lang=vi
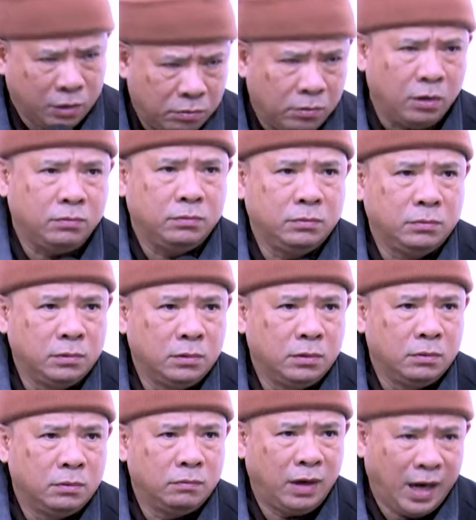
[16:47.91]
đúng không?
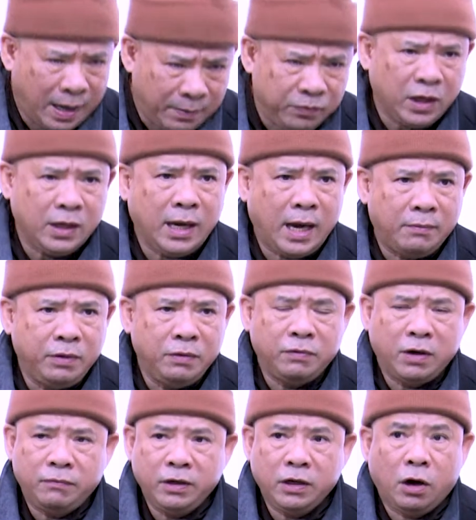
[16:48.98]
Và làm tất cả vì
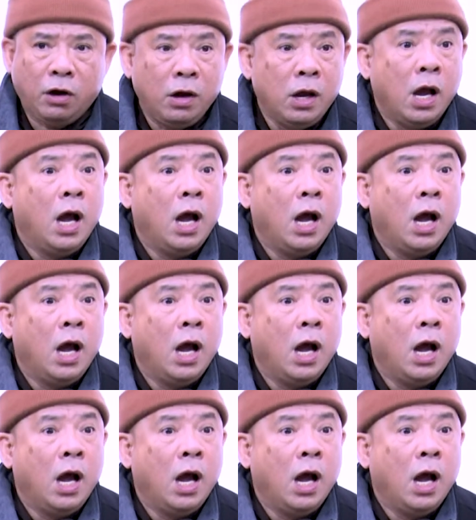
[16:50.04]
vợ vì con.